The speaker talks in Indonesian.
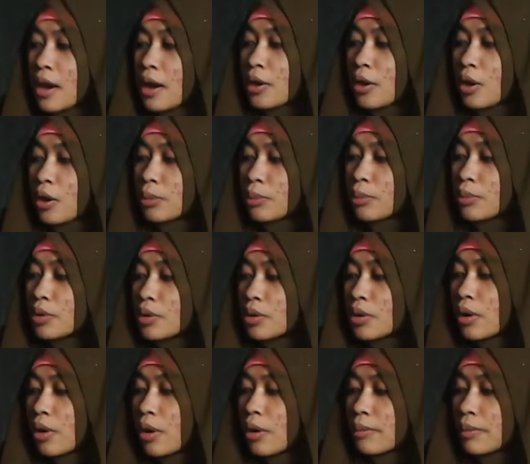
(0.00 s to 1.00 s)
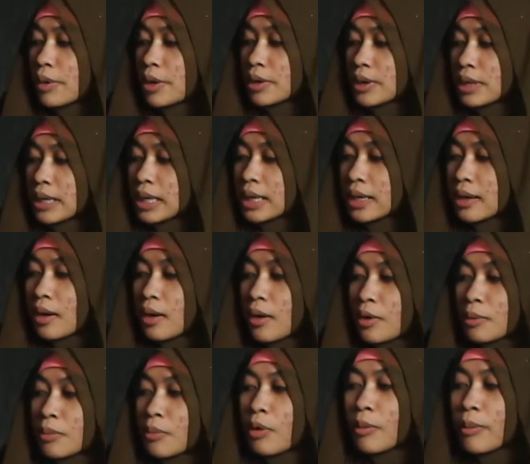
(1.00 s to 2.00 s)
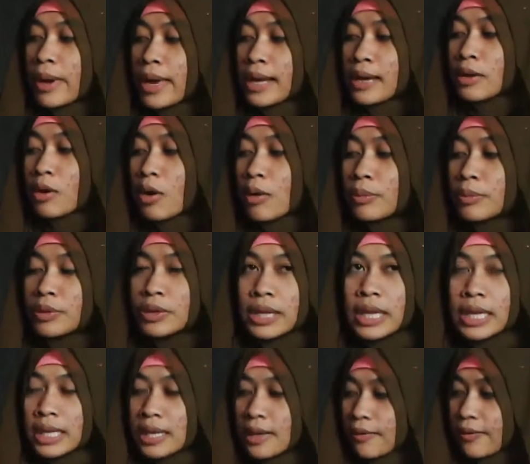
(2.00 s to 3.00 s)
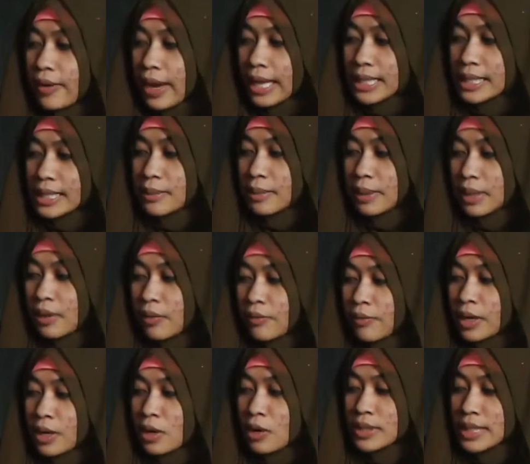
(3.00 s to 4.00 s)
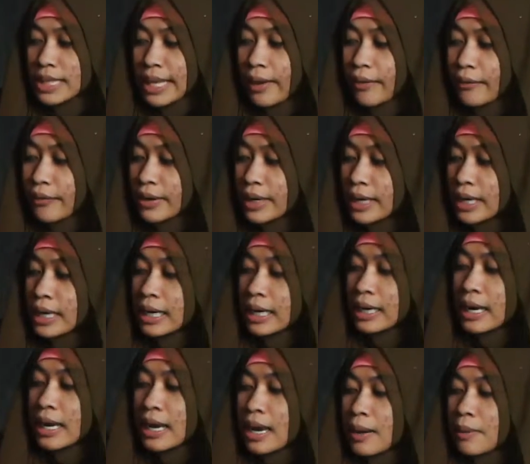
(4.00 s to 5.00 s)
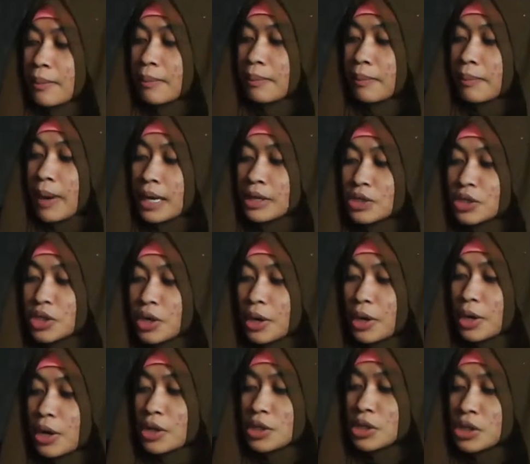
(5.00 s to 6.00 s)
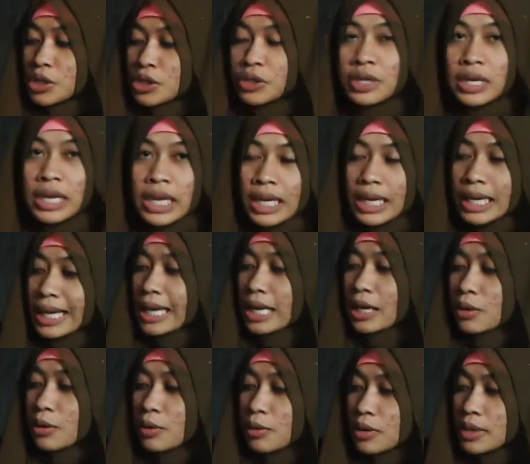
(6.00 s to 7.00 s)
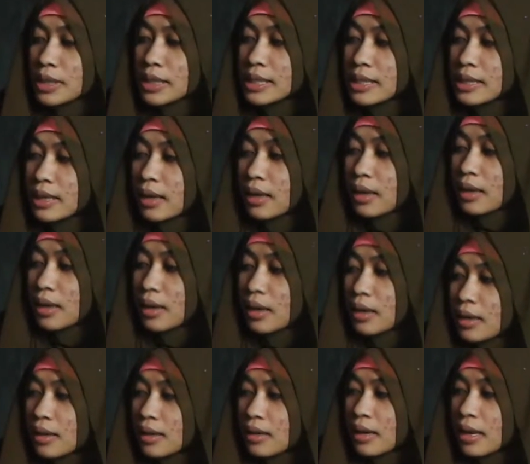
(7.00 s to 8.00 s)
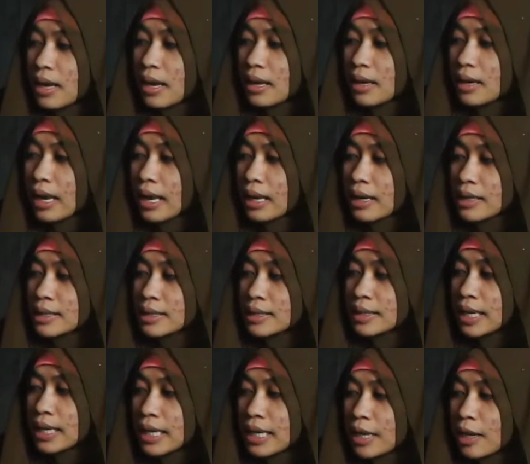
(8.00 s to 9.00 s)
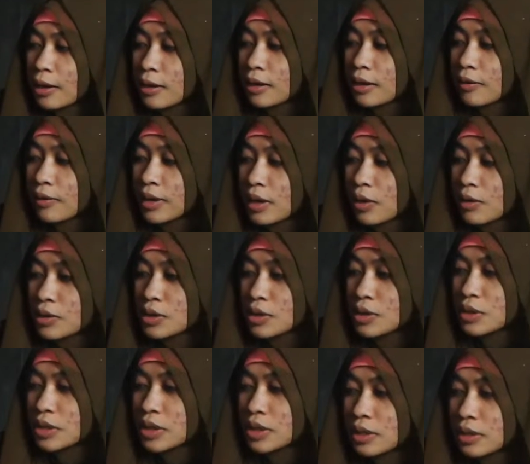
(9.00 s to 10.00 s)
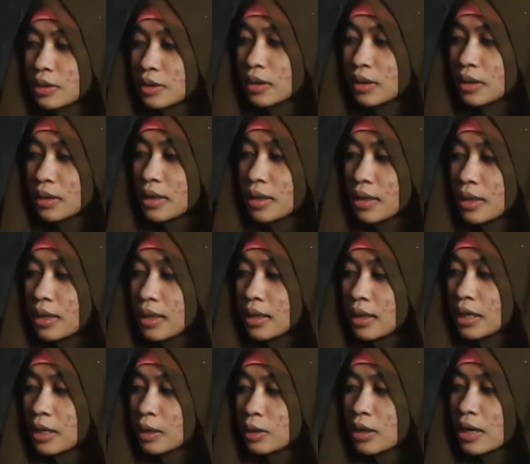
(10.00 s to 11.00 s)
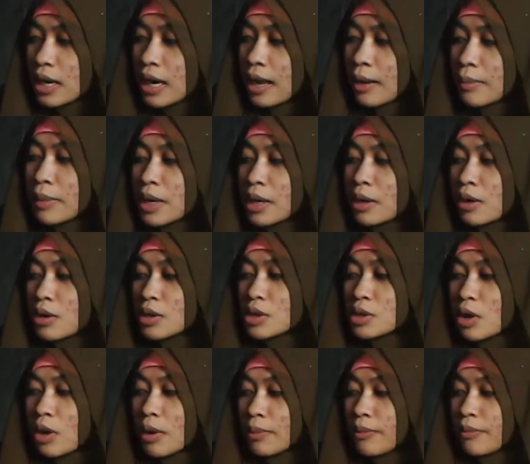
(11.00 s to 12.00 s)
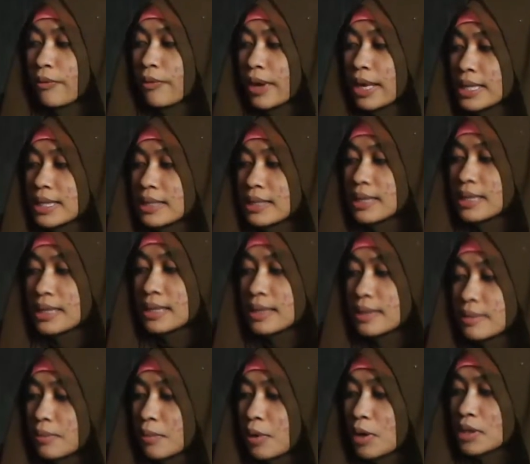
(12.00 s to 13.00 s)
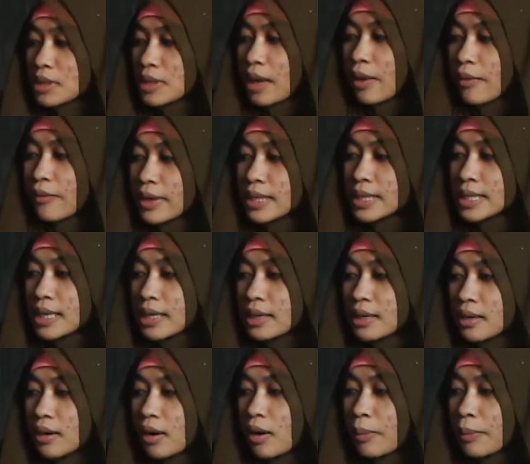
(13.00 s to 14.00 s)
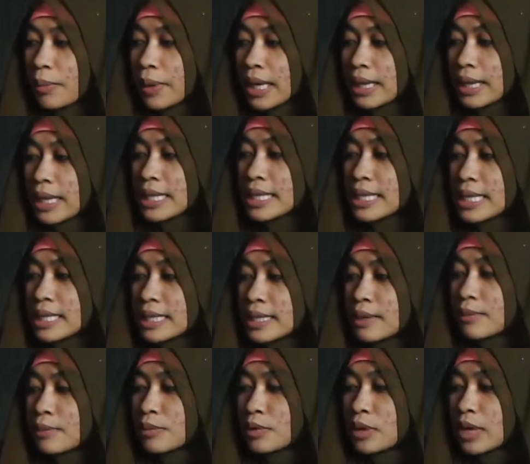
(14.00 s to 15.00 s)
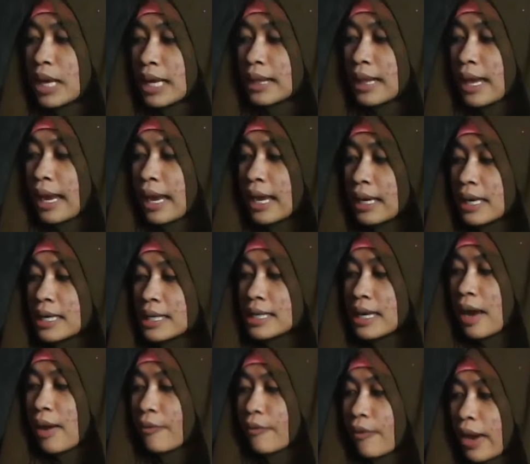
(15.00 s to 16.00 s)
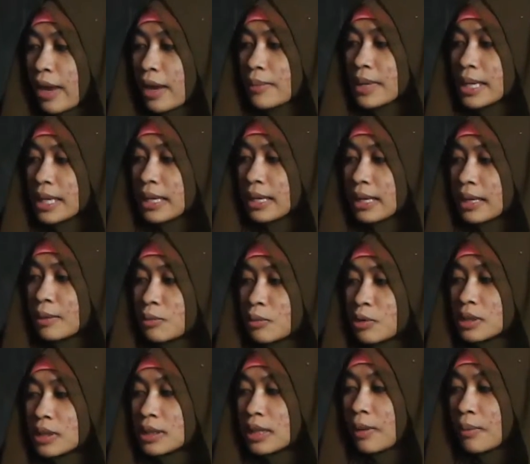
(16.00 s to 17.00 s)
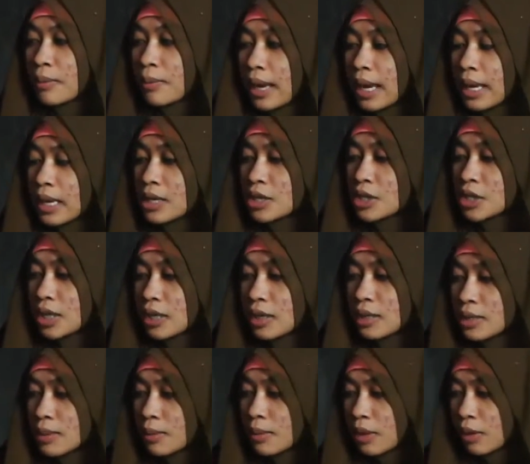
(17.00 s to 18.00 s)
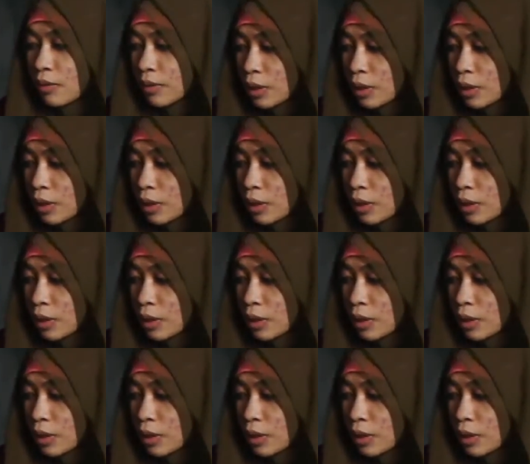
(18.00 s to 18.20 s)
notebook computer, or mobile computing device seperti Windows 7, macOS, Unix, Linux. Dan ada juga nih kalau di Windows 7 itu adalah Microsoft fastest, most efficient operating system to data and is available in multiple edition seperti